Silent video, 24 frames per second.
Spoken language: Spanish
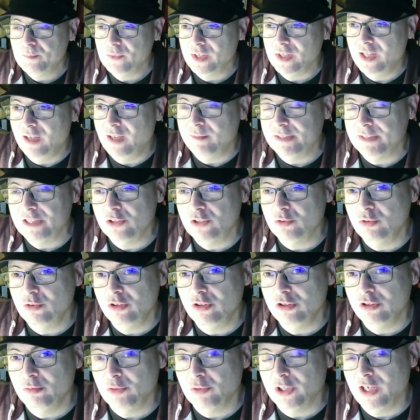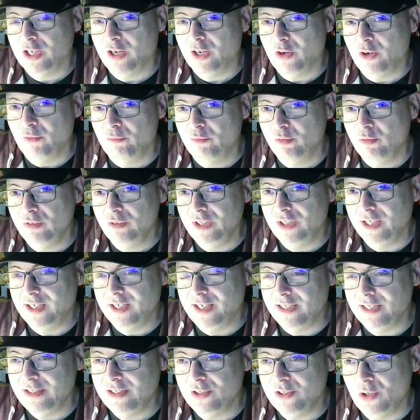Además es curioso porque confunden
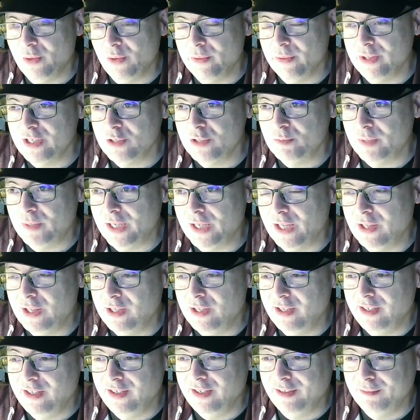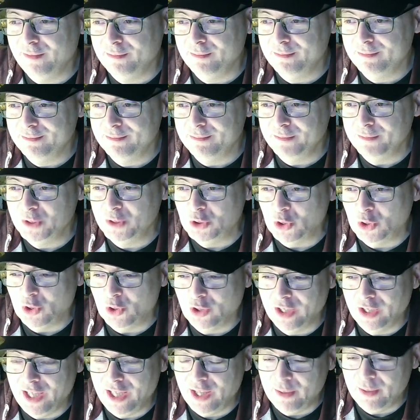casi, O a veces parecen
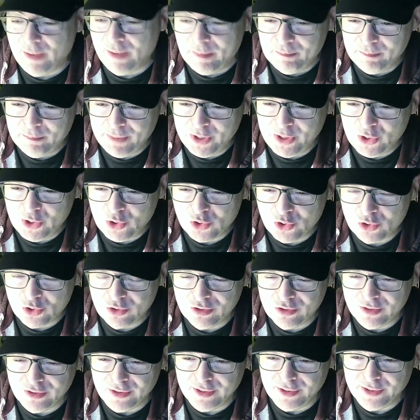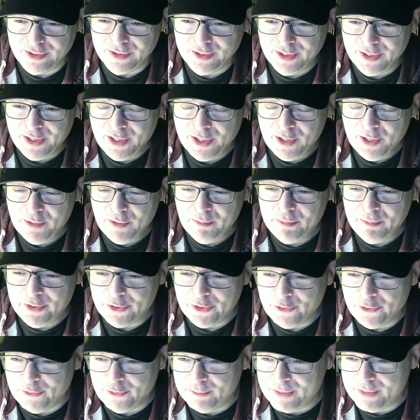mitología de vampiros, eh,
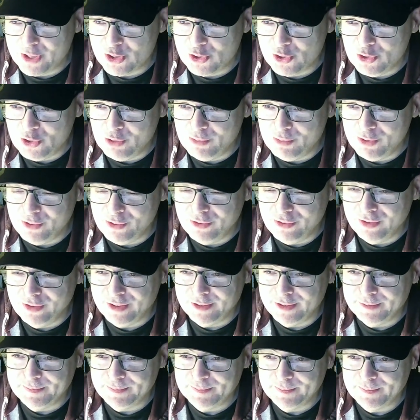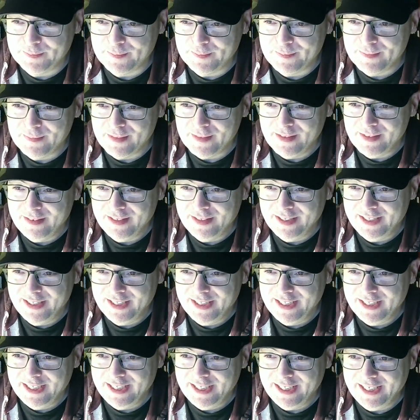pero de hombres lobo. Eh.
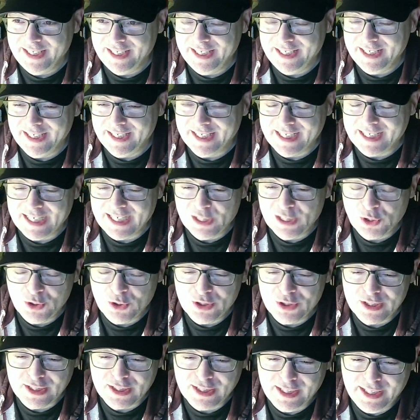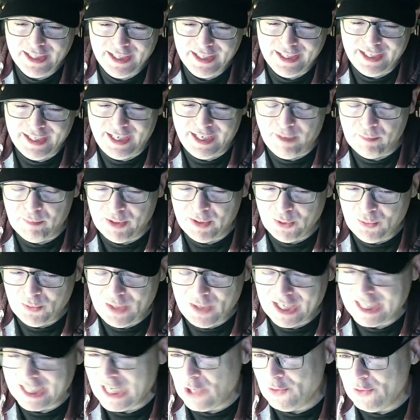El caso es que la
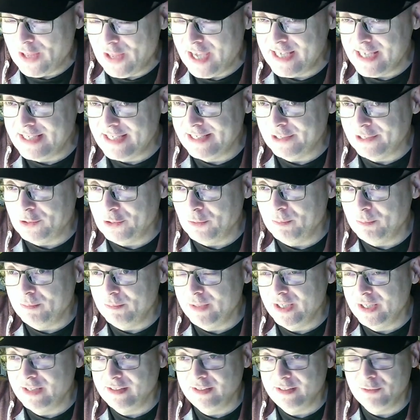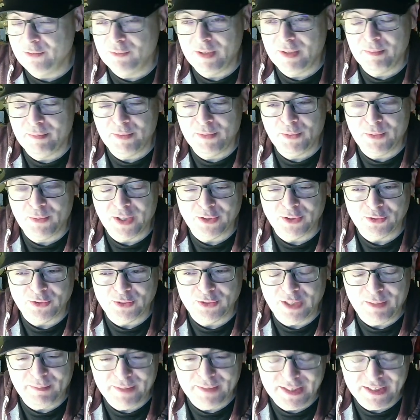película, claro, de ahí se convierte en una película
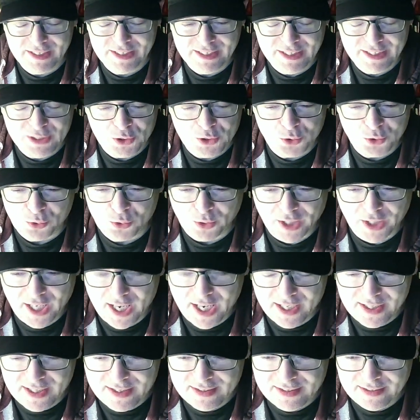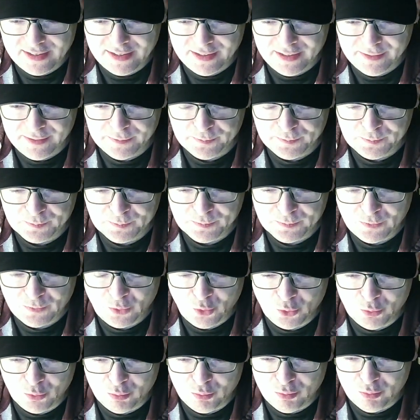totalmente surrealista,
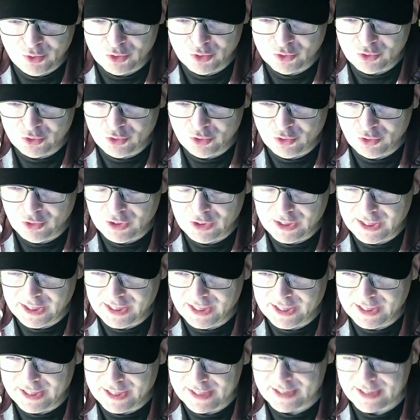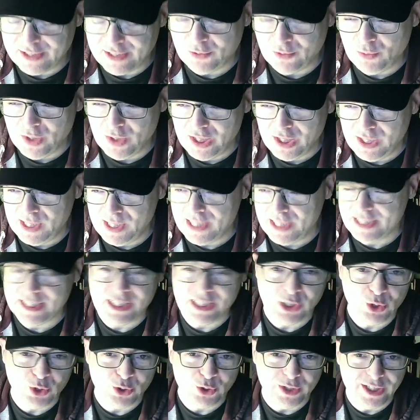con un montón de, secuencias
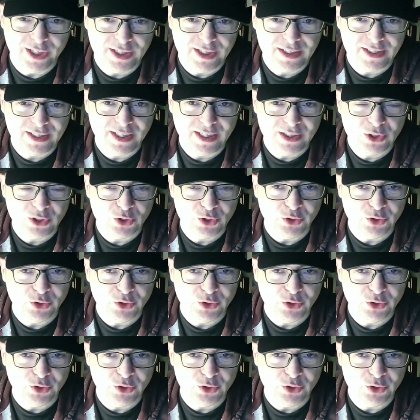inconexas,